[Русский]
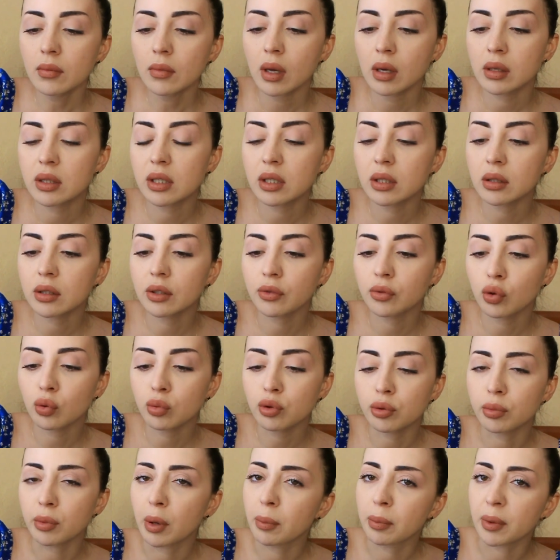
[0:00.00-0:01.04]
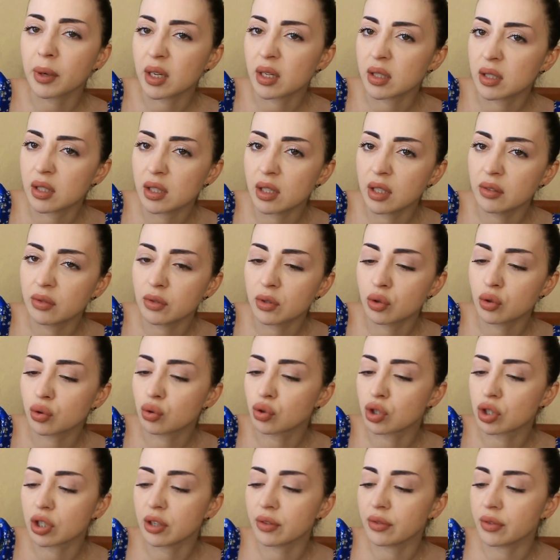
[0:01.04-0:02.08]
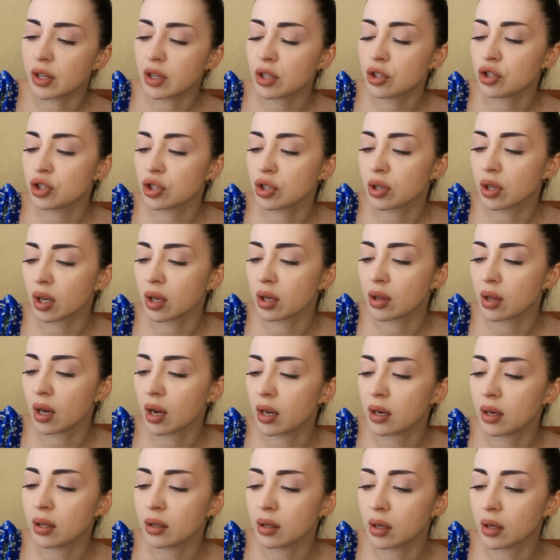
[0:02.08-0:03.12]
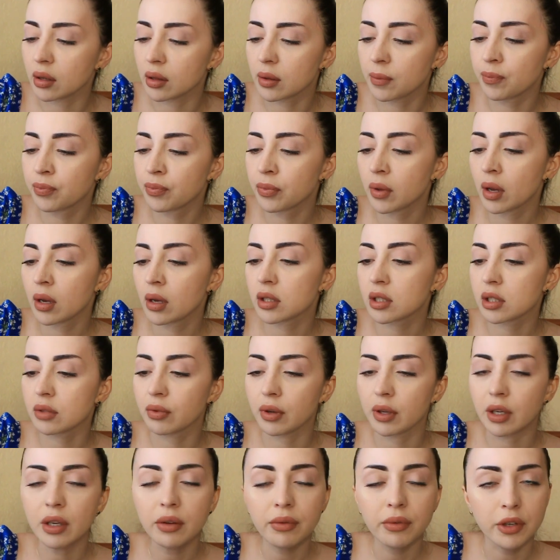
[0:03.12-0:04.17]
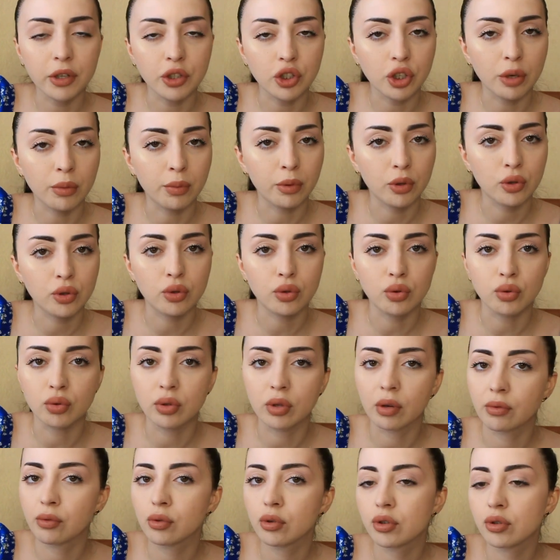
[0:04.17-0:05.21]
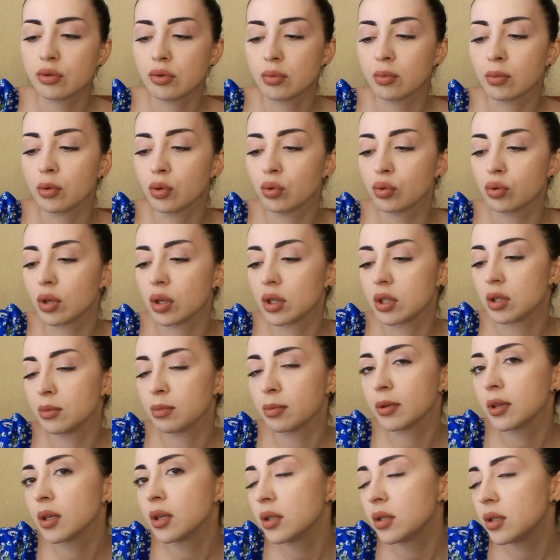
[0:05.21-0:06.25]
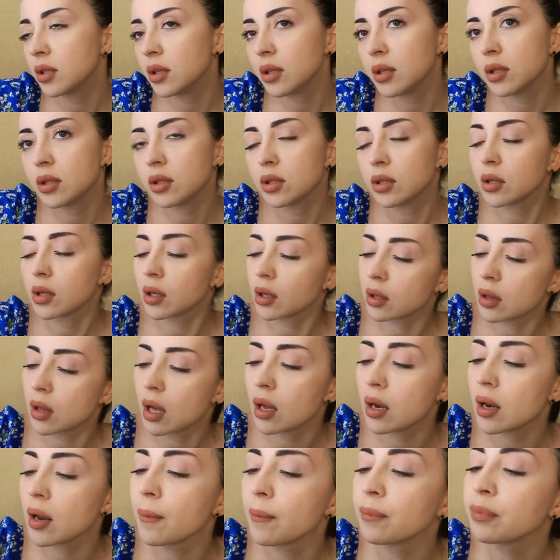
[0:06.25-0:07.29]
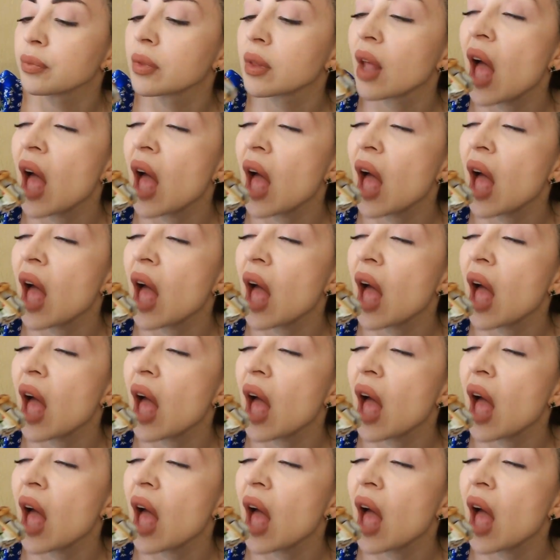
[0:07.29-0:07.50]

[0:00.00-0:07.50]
Дело не в том, что мне противно чужие вещи и так далее. Нет. Свои вещи я просто с удовольствием могу дать и поносить и так далее.